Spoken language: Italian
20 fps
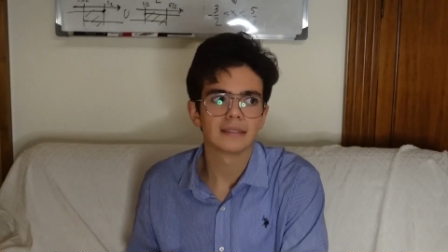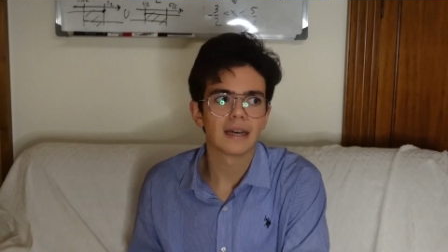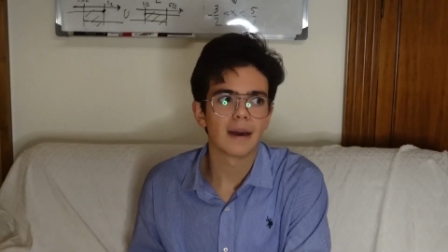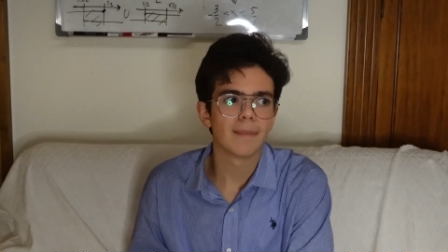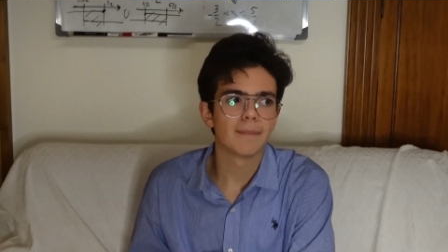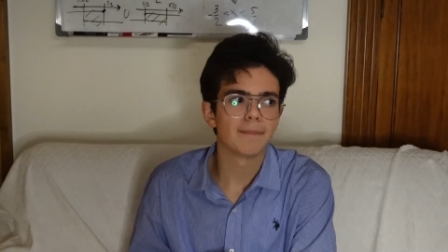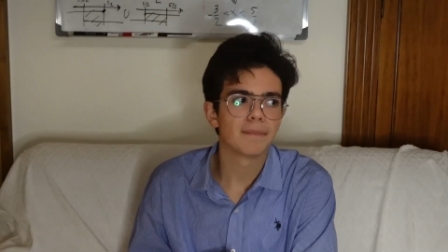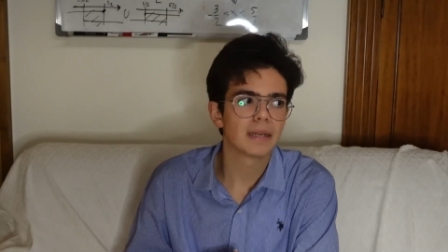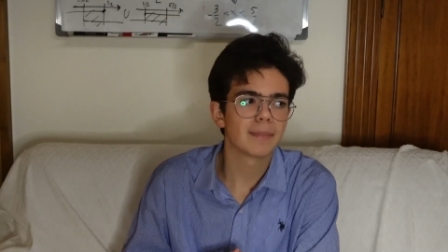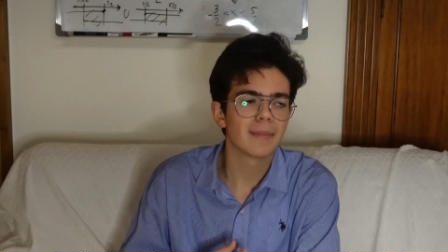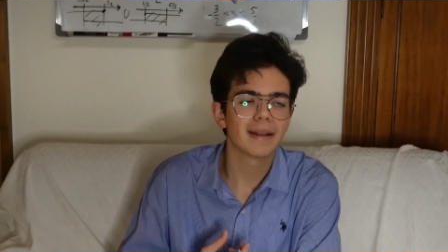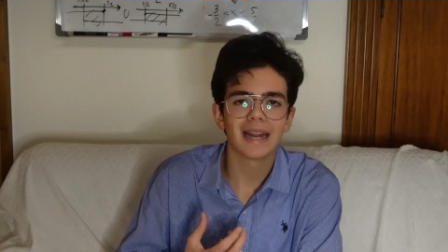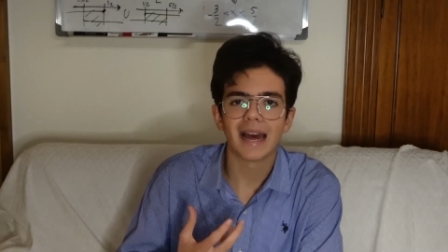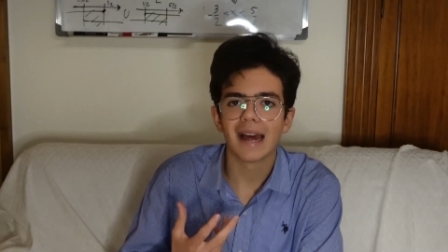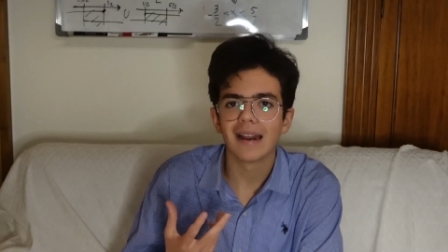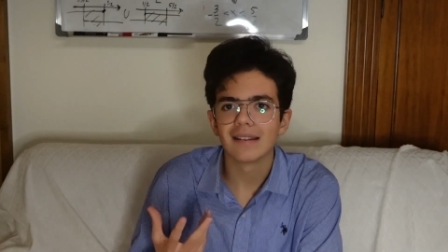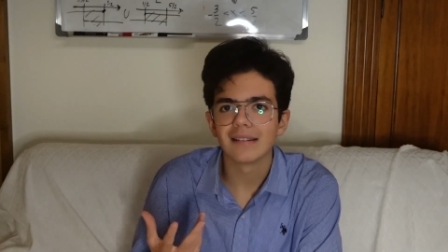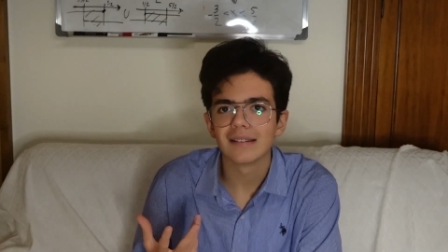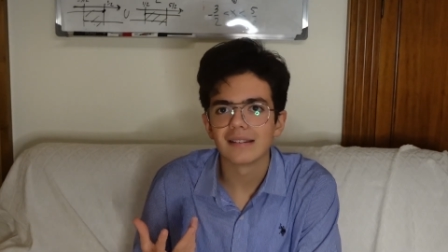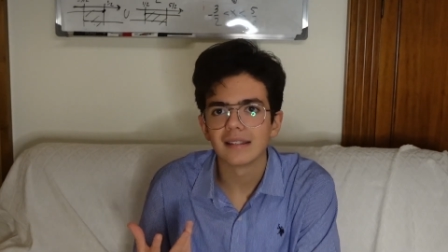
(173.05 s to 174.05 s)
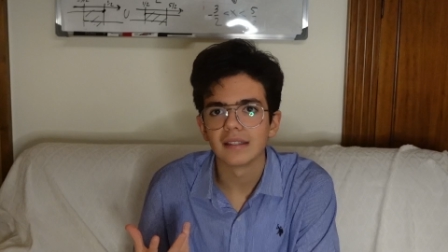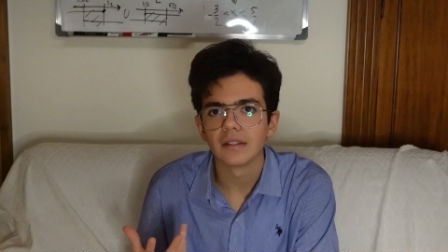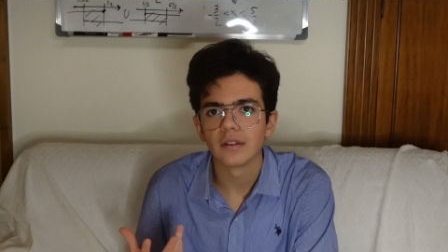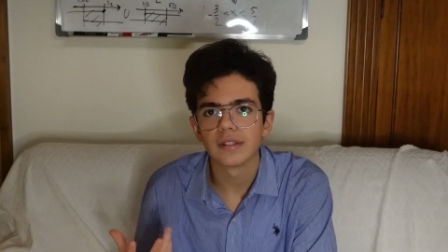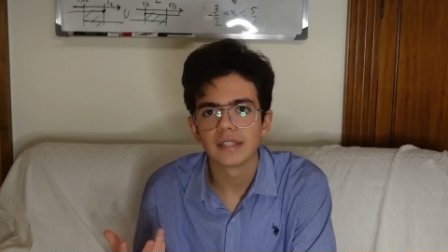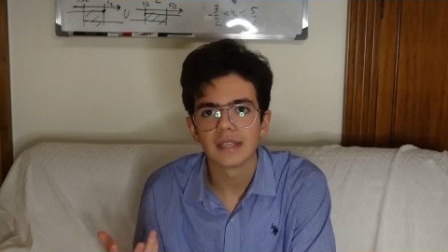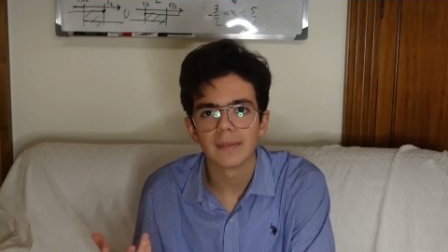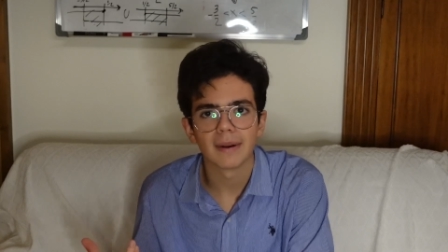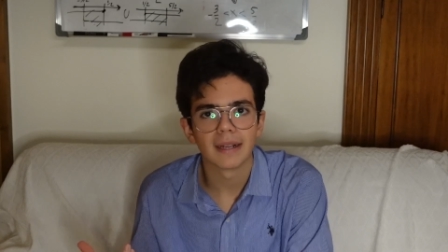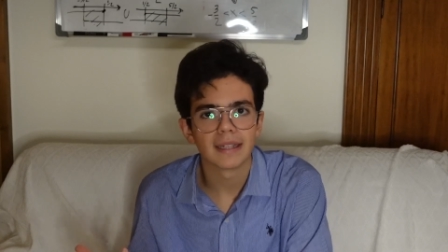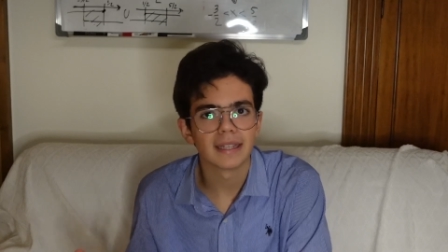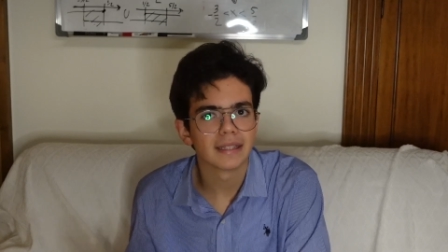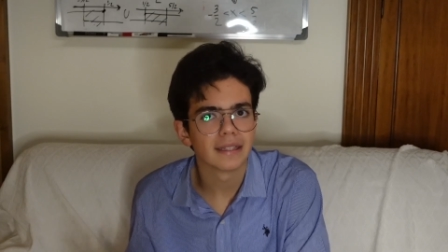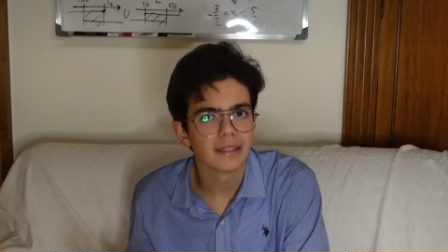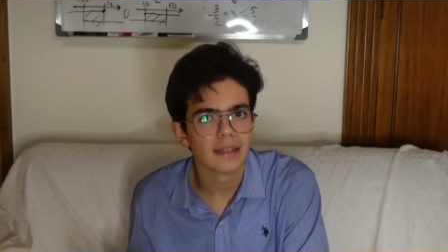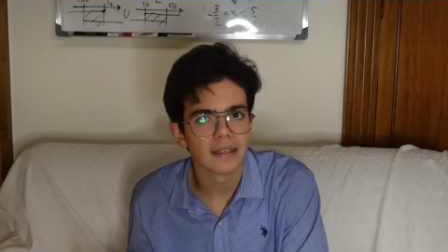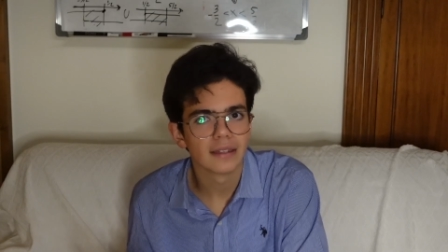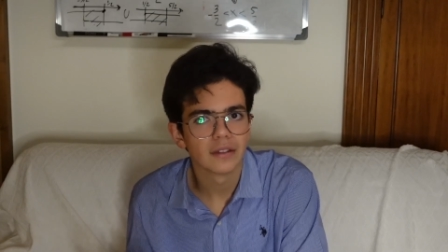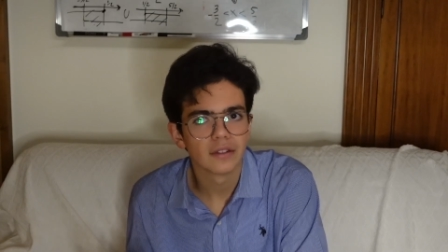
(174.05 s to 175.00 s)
a prima analisi non sembra, niente,